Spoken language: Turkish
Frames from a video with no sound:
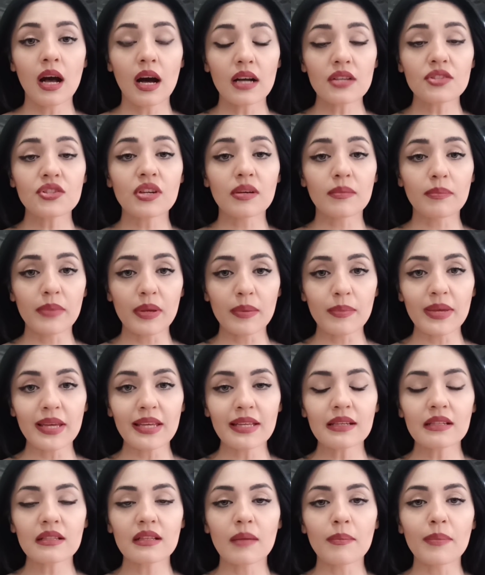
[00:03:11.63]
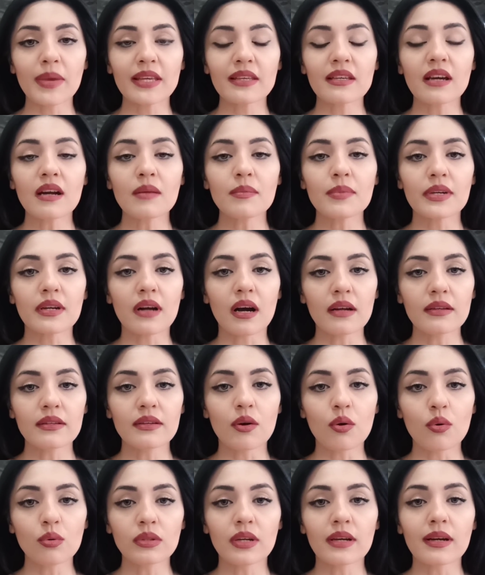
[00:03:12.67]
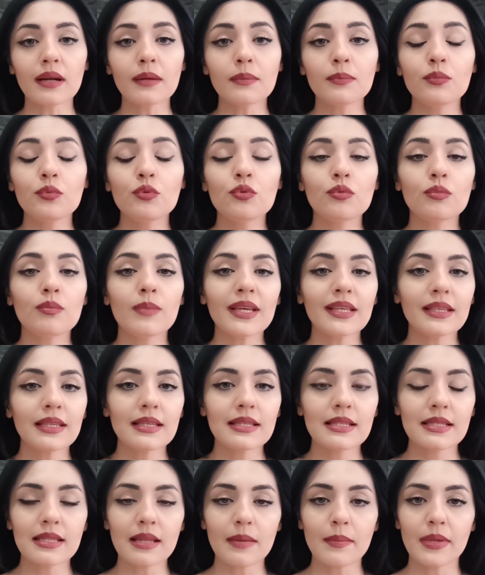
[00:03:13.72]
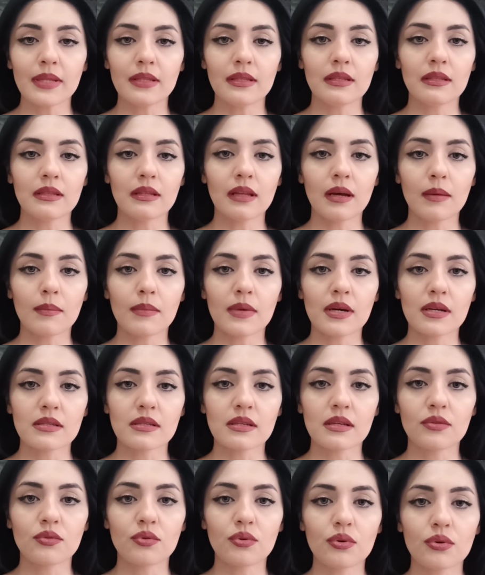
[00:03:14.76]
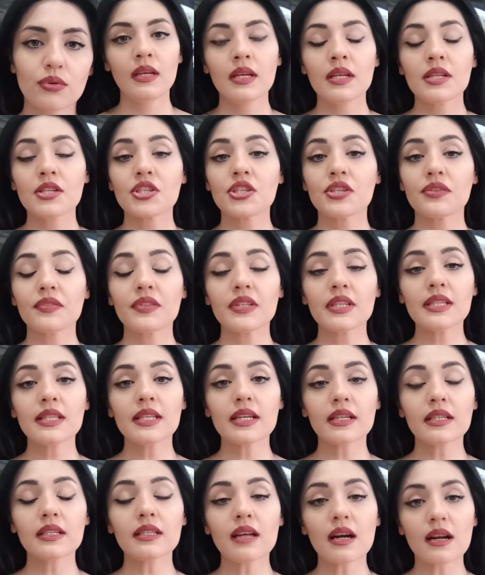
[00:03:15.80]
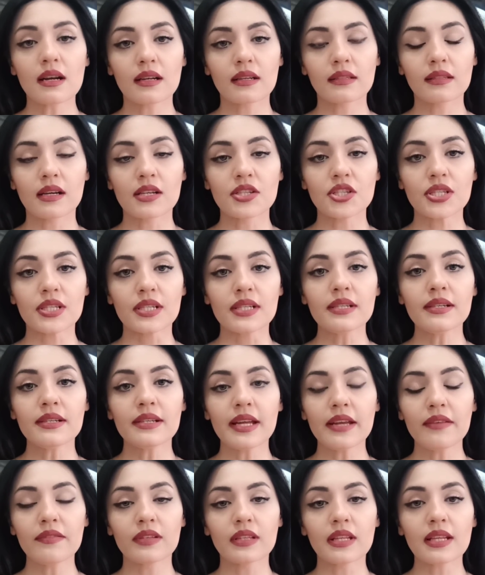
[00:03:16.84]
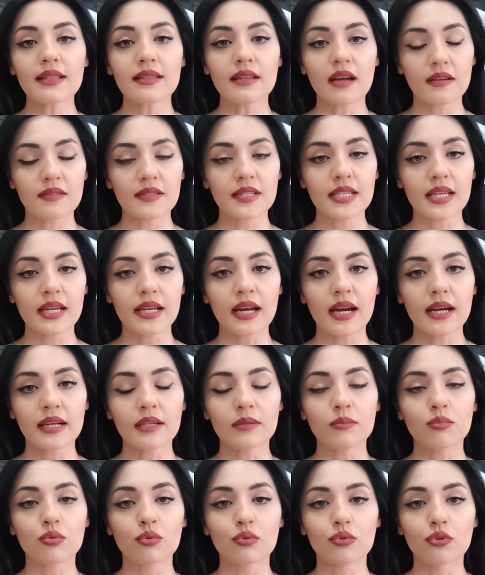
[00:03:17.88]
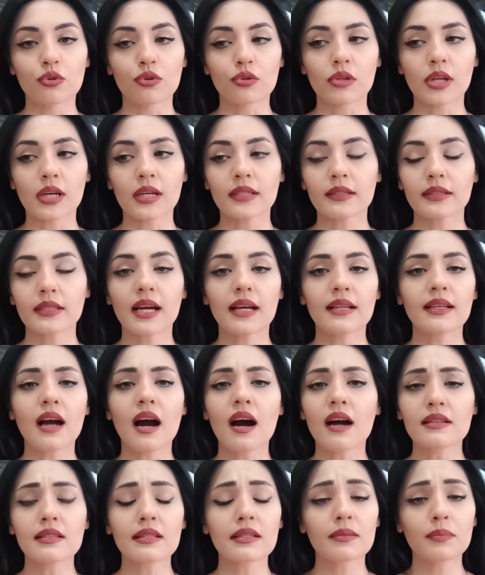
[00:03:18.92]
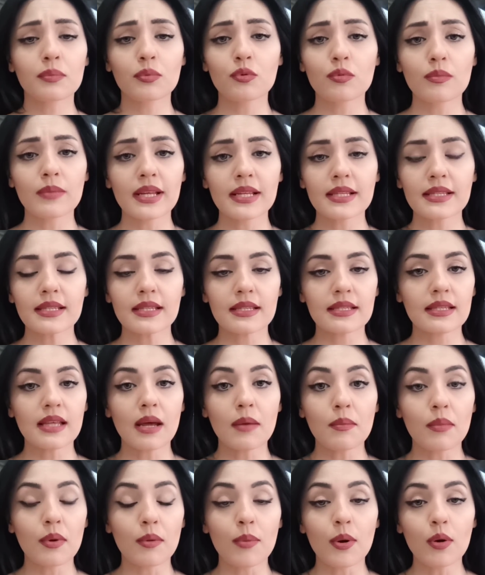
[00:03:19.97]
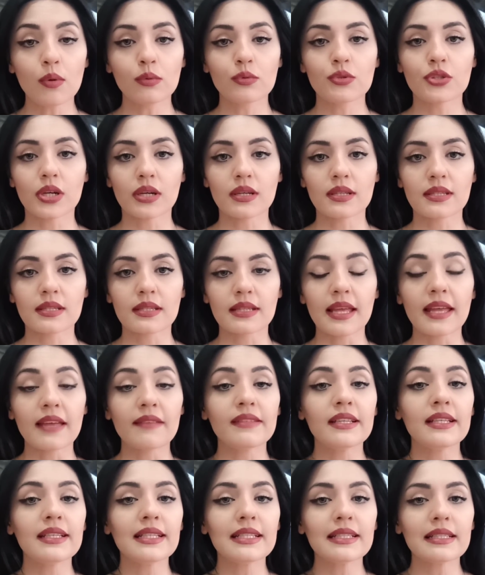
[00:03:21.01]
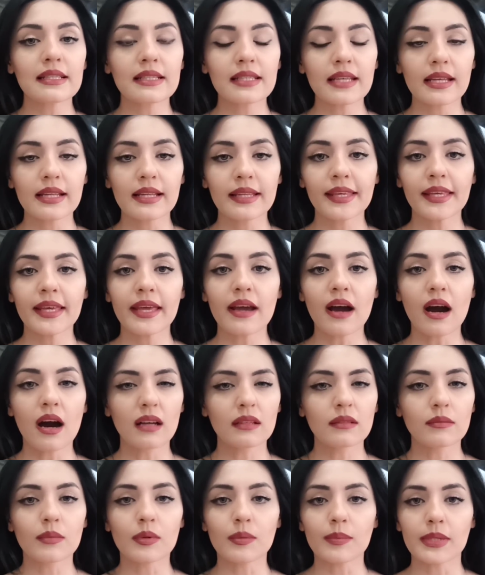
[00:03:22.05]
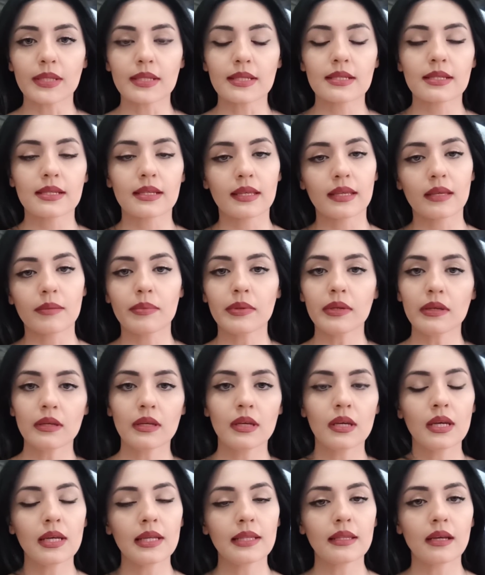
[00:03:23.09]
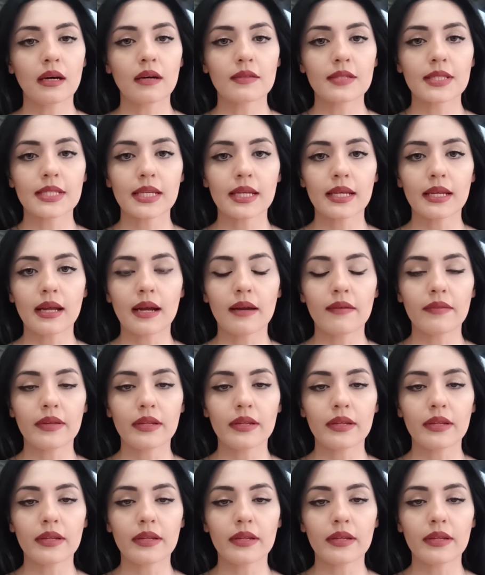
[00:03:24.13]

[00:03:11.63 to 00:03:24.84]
ancak bebeğini de bekar bir anne olarak büyütmek istemediğinden bahsediyor. Çiftin yakın arkadaşları Raven'a tavsiyelerde bulunuyorlar. Yani artık büyümelisin, sen baba olacaksın, evliliğini tehlikeye atmamalısın gibi tavsiyeler